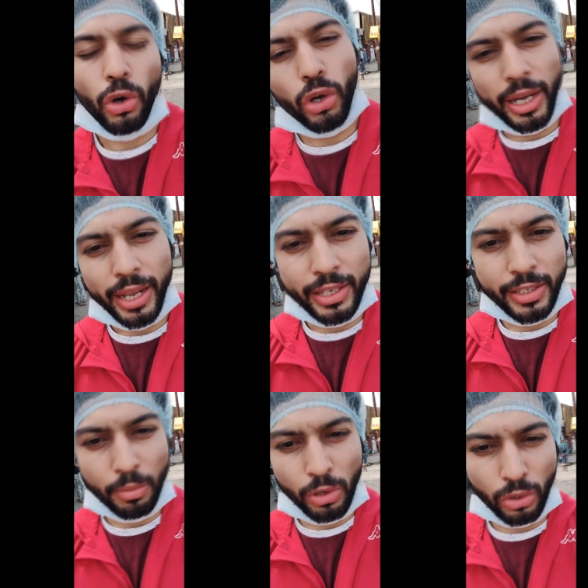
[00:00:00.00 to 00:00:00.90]
और अगर ऐसे ही
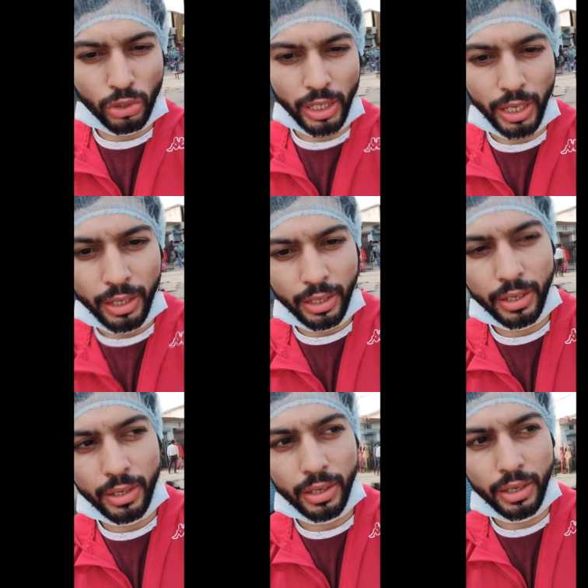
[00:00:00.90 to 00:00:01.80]
सब लोग सोचेंगे
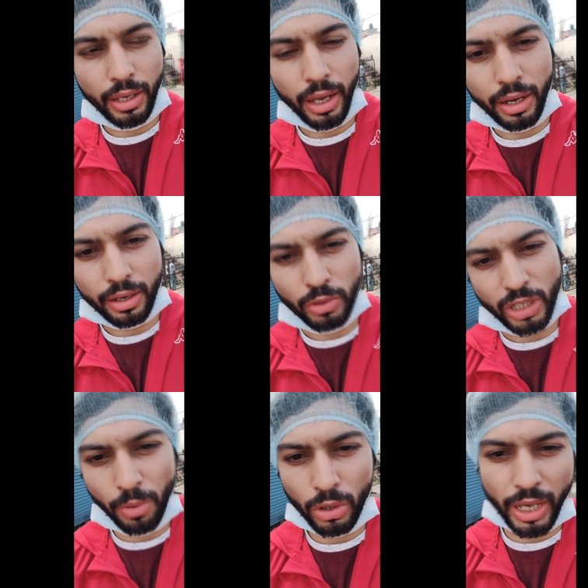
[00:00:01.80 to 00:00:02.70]
कि यार
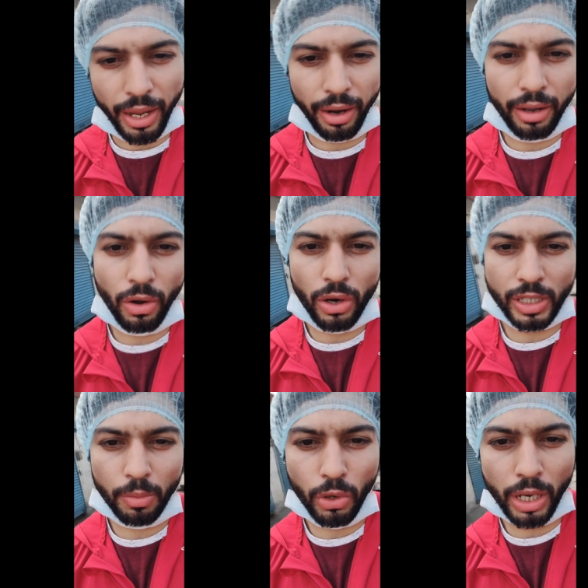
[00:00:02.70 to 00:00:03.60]
मुझे भी हो जाएगा और
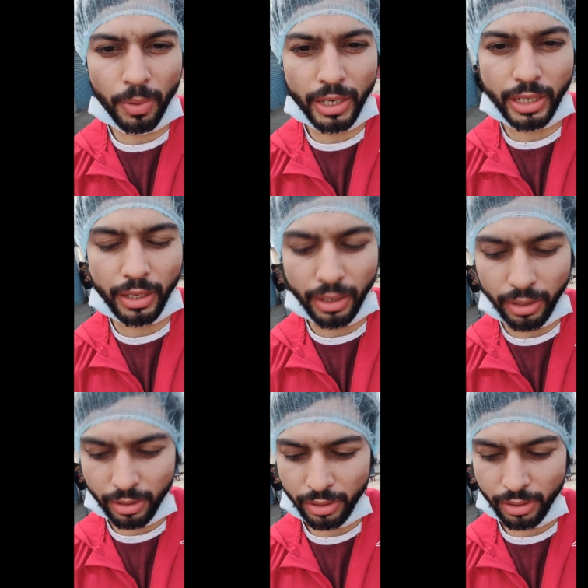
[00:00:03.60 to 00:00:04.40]
सब लोग घर बैठ जाएंगे